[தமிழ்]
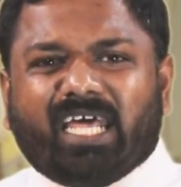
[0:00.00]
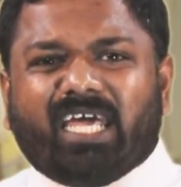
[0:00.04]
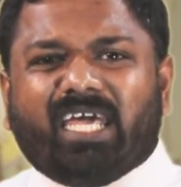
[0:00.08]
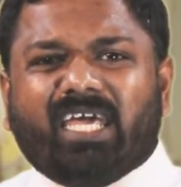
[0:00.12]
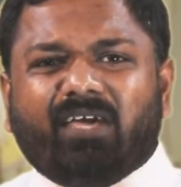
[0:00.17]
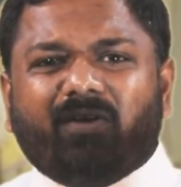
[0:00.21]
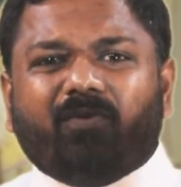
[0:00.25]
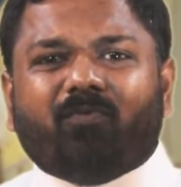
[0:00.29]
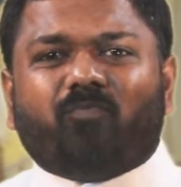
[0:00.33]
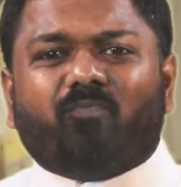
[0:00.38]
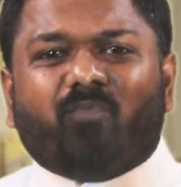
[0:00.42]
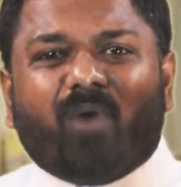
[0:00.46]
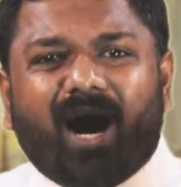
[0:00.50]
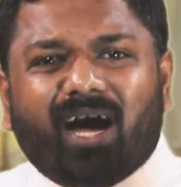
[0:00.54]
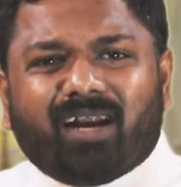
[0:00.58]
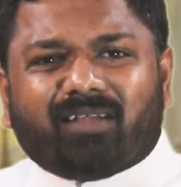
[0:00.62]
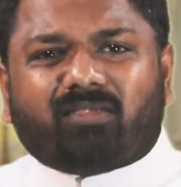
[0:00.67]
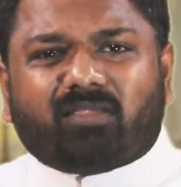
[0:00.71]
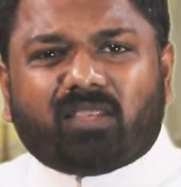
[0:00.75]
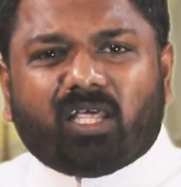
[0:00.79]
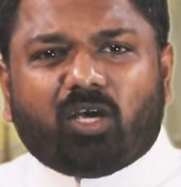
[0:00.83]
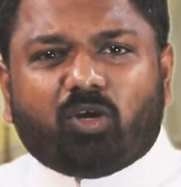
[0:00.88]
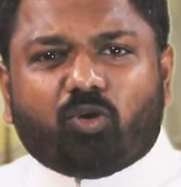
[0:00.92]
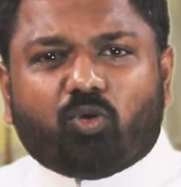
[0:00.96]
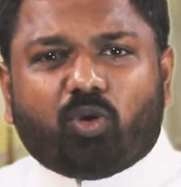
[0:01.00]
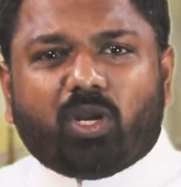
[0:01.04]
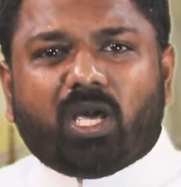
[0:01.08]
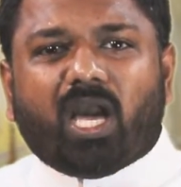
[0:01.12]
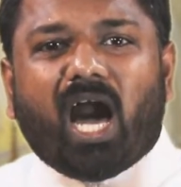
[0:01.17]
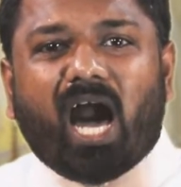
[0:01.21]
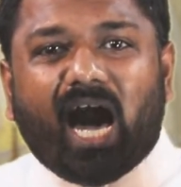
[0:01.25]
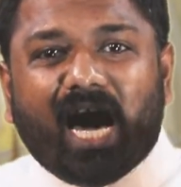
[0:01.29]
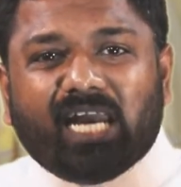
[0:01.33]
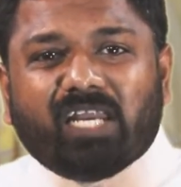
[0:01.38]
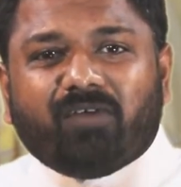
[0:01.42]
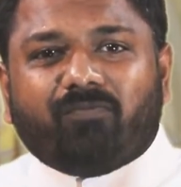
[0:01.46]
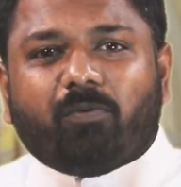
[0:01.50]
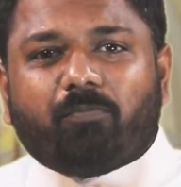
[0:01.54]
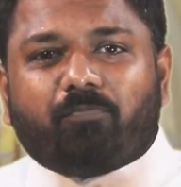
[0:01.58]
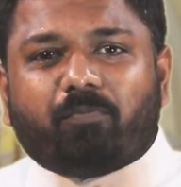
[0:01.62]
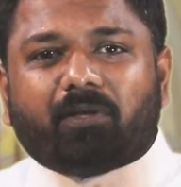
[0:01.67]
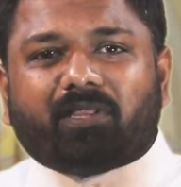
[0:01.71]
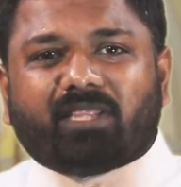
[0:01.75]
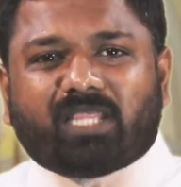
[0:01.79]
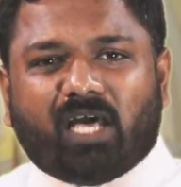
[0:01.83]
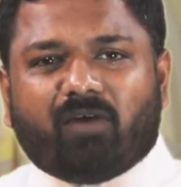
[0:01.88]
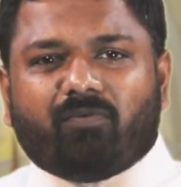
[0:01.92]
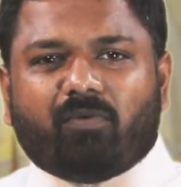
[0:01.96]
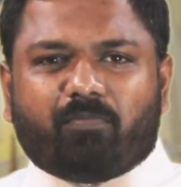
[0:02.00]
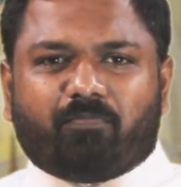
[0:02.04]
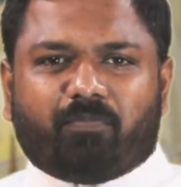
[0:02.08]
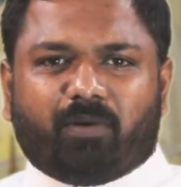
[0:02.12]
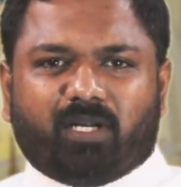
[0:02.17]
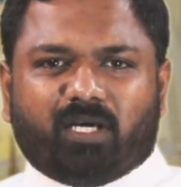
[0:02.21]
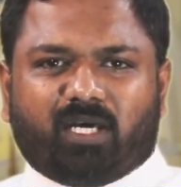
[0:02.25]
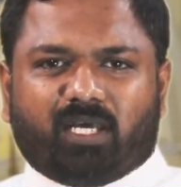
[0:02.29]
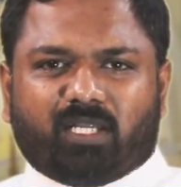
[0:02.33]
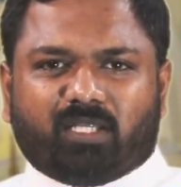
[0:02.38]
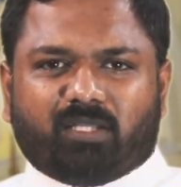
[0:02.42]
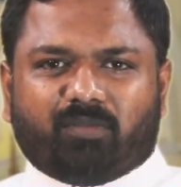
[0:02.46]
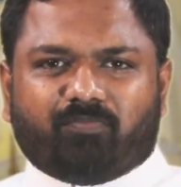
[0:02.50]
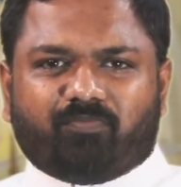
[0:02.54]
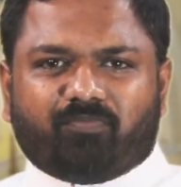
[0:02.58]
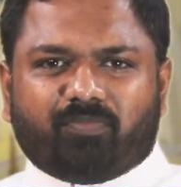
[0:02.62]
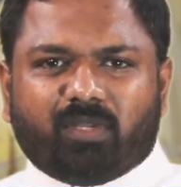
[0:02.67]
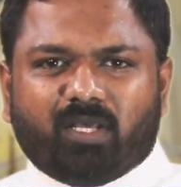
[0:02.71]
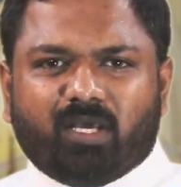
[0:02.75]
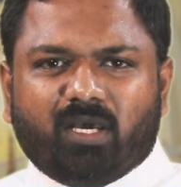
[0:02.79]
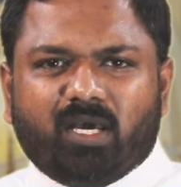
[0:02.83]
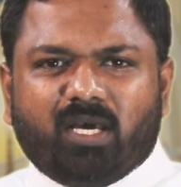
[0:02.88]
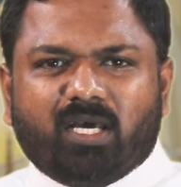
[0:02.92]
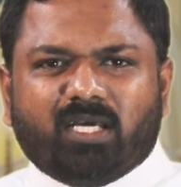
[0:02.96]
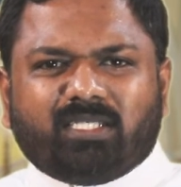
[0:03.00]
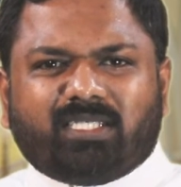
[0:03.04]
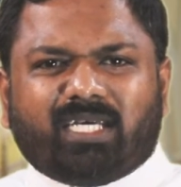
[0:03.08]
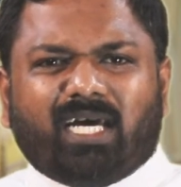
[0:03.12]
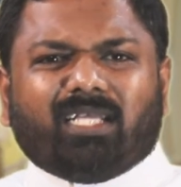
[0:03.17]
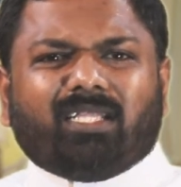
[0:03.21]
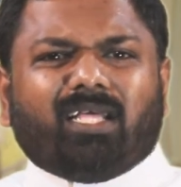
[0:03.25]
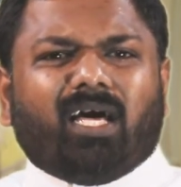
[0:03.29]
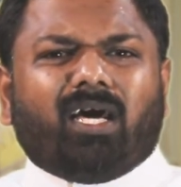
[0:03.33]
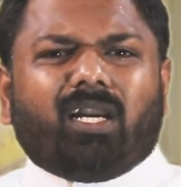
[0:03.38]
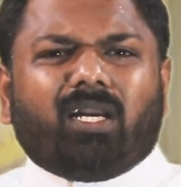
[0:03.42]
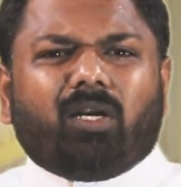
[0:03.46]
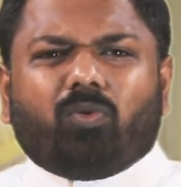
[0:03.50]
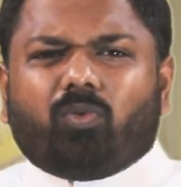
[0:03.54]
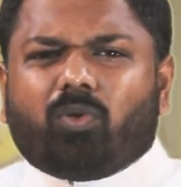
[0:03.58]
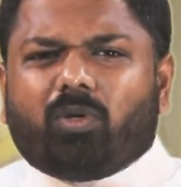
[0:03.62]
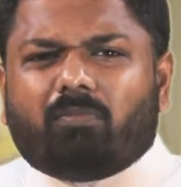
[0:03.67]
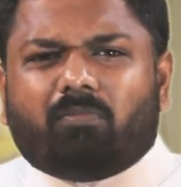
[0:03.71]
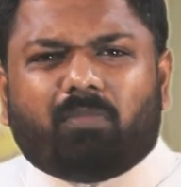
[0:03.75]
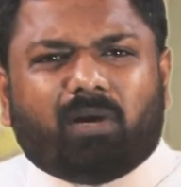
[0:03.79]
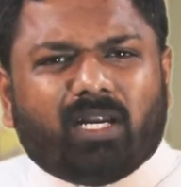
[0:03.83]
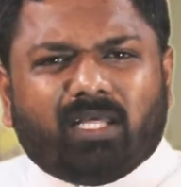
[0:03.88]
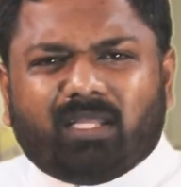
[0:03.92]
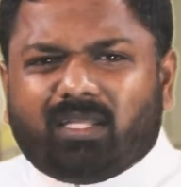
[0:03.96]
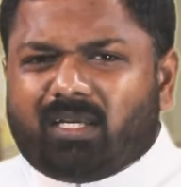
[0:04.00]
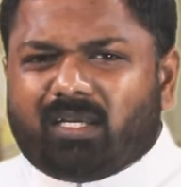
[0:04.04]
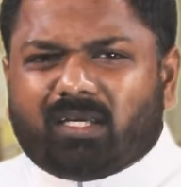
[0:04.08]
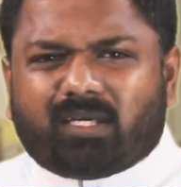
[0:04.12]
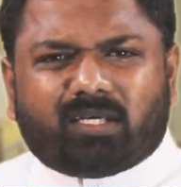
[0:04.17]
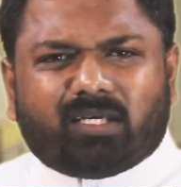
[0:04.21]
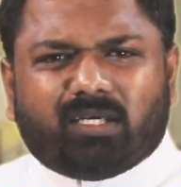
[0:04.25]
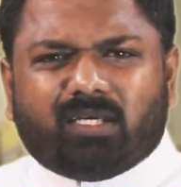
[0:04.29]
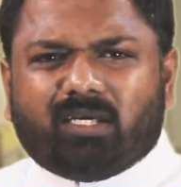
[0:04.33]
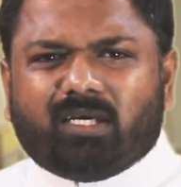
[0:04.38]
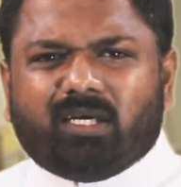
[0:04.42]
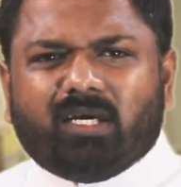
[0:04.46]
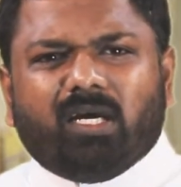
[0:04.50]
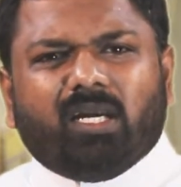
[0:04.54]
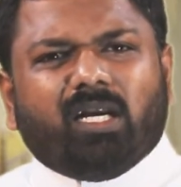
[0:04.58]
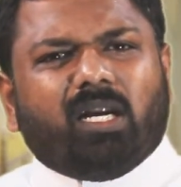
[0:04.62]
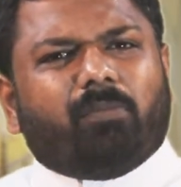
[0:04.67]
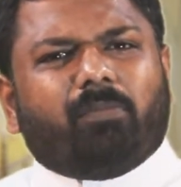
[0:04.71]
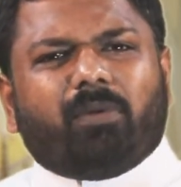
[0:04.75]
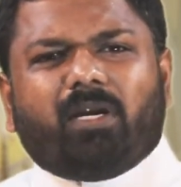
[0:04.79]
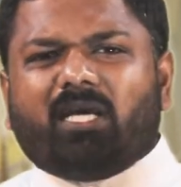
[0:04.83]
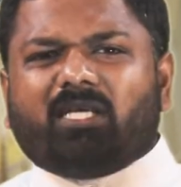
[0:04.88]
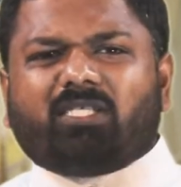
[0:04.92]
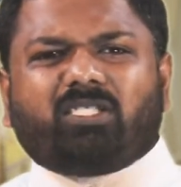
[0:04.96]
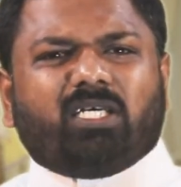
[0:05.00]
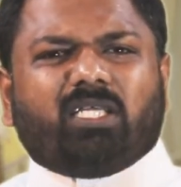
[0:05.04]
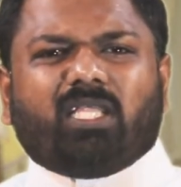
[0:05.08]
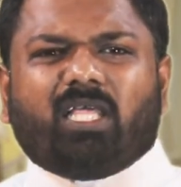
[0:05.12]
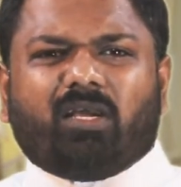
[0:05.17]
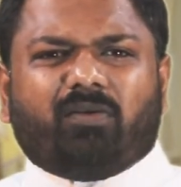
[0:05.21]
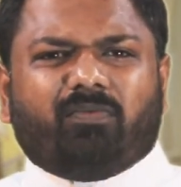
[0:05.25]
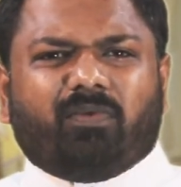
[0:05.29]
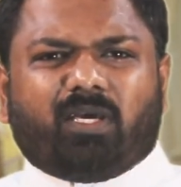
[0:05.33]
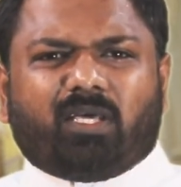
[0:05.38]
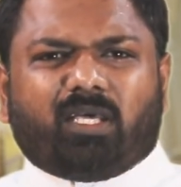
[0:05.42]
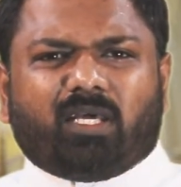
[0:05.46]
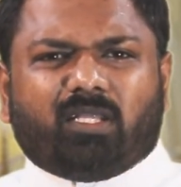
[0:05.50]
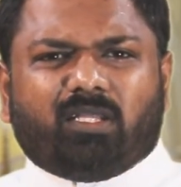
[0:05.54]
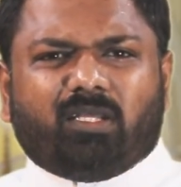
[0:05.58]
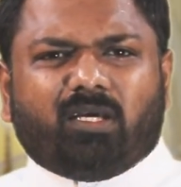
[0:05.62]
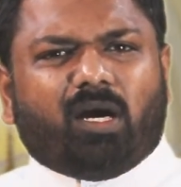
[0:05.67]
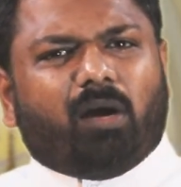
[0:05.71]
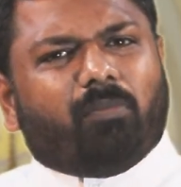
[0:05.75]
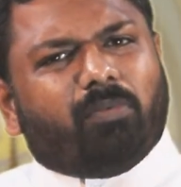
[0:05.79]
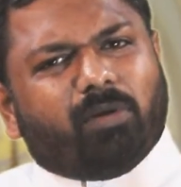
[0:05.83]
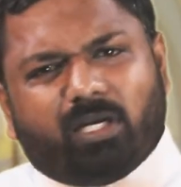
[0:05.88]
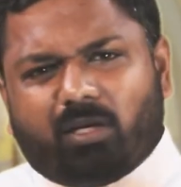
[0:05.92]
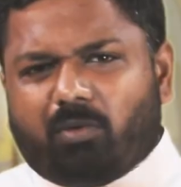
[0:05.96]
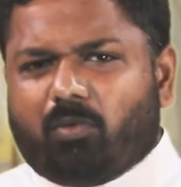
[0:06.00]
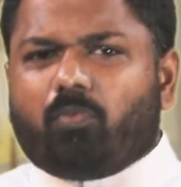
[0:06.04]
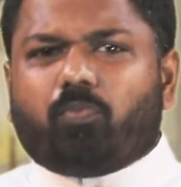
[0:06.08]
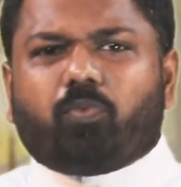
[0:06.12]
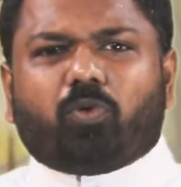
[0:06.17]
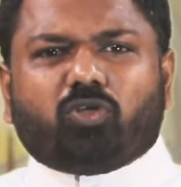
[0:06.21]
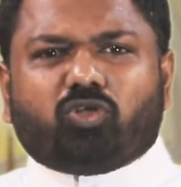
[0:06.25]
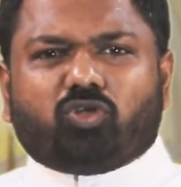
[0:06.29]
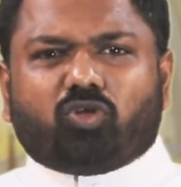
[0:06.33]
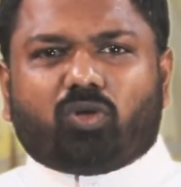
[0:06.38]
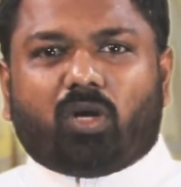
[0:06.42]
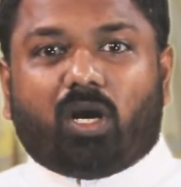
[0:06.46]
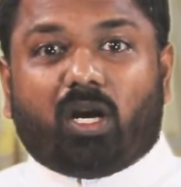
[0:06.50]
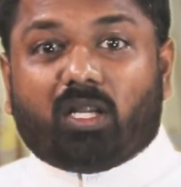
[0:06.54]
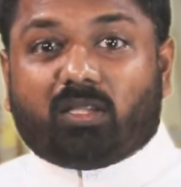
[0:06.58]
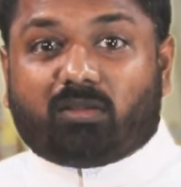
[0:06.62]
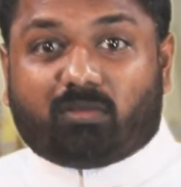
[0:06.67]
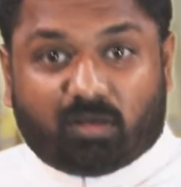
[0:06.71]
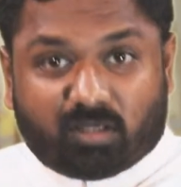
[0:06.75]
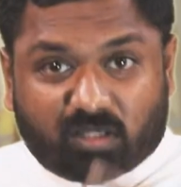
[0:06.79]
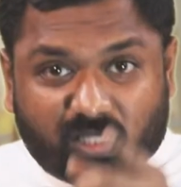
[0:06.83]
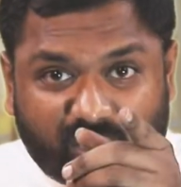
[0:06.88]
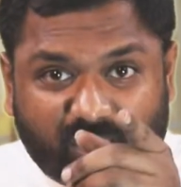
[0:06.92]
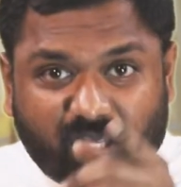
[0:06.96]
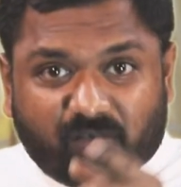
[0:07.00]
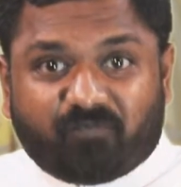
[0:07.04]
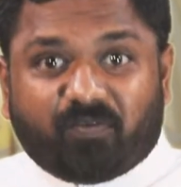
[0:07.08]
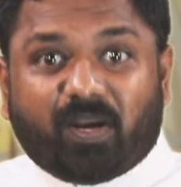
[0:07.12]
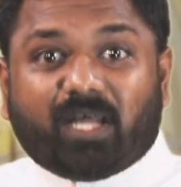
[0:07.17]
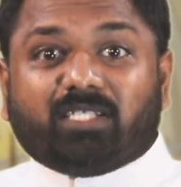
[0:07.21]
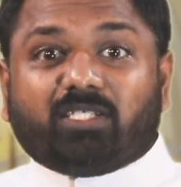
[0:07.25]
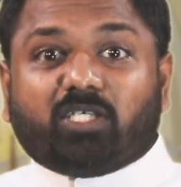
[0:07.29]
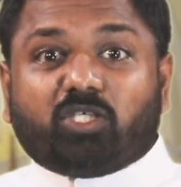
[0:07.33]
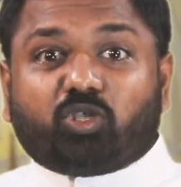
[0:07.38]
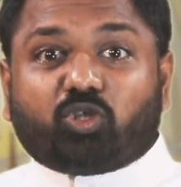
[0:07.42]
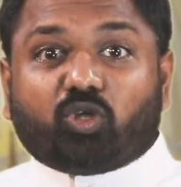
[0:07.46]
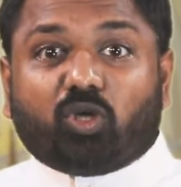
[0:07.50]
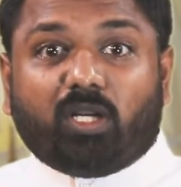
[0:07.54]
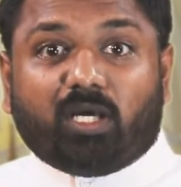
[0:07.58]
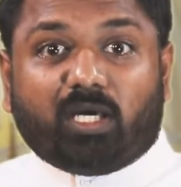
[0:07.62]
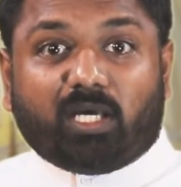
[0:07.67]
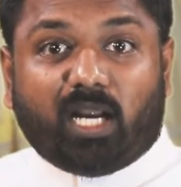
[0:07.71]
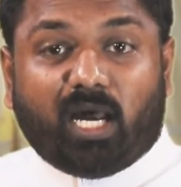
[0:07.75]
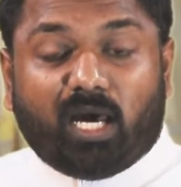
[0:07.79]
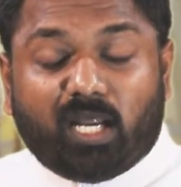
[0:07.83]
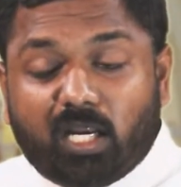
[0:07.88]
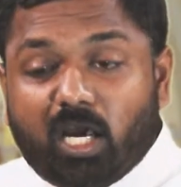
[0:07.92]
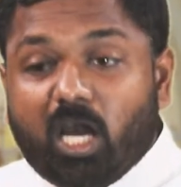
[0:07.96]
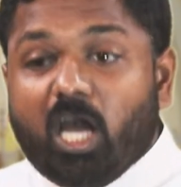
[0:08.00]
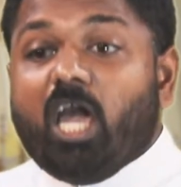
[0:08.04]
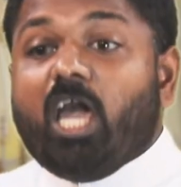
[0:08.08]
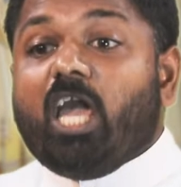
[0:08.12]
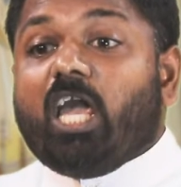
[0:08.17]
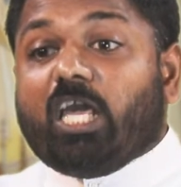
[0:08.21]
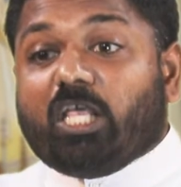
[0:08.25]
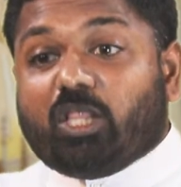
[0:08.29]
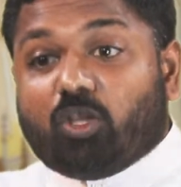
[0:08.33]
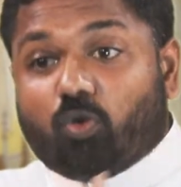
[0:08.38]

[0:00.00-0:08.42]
இறை வார்த்தையினுடைய அறிவிப்பு தேவைப்படுகிறது சாதாரண ஒரு மனிதனுக்கு நம்ம நச்செய்தி அறிவிக்கிறது அப்படின்றவ புரிஞ்சுக்கிறோம் ஆனால் திருத்தந்தை பிரான்சிஸ் சொல்கிறார்